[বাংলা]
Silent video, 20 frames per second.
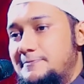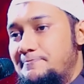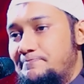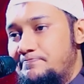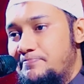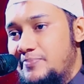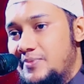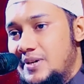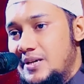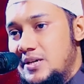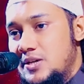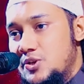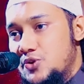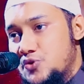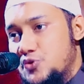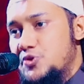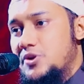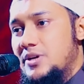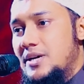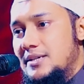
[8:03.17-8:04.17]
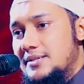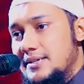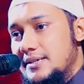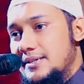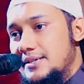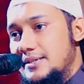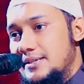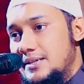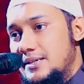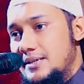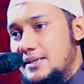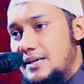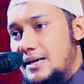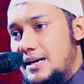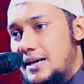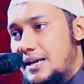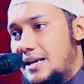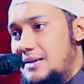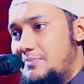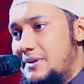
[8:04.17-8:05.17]
পারে সুযোগ আছে
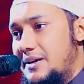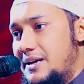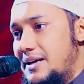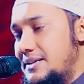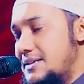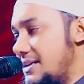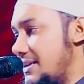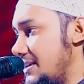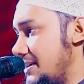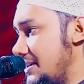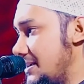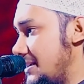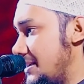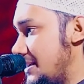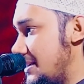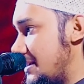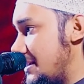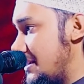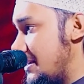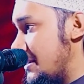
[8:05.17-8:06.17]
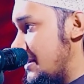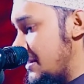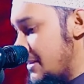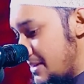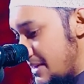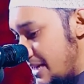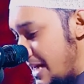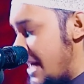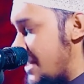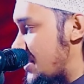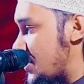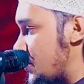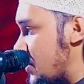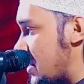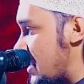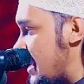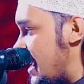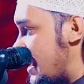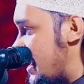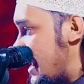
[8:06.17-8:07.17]
আল্লাহবাক এটা খাস
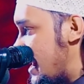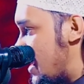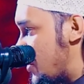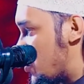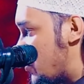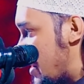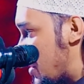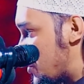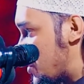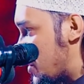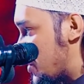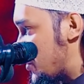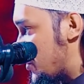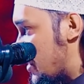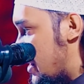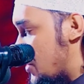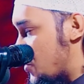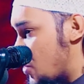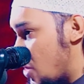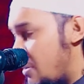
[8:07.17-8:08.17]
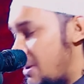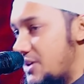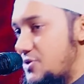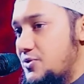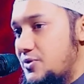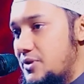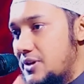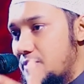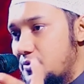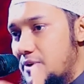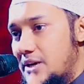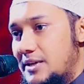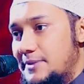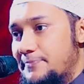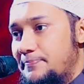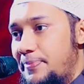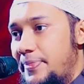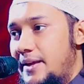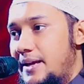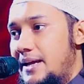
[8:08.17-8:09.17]
করে দেন নাই কিছু মানুষের জন্য এটা সবার জন্য
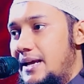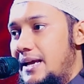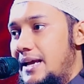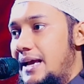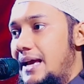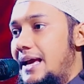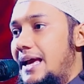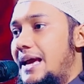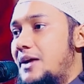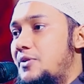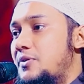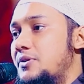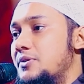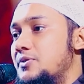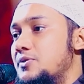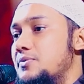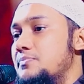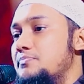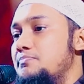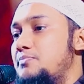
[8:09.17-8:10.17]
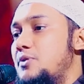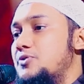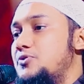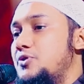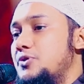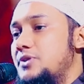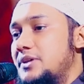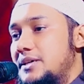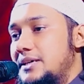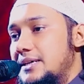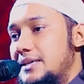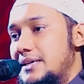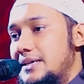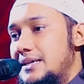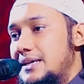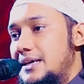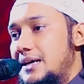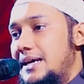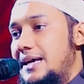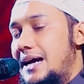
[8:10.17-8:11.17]
কোরআন এখন পদ্ধতি কি
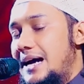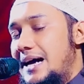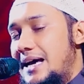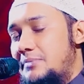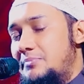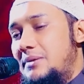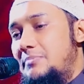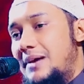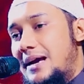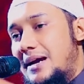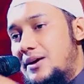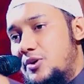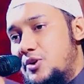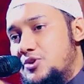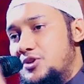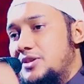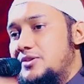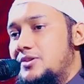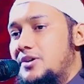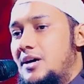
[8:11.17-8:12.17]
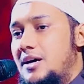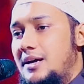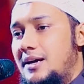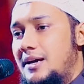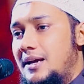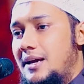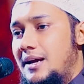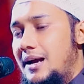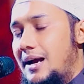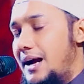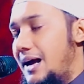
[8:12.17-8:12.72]
আরবি ব্যাকরণ শিখতে হয়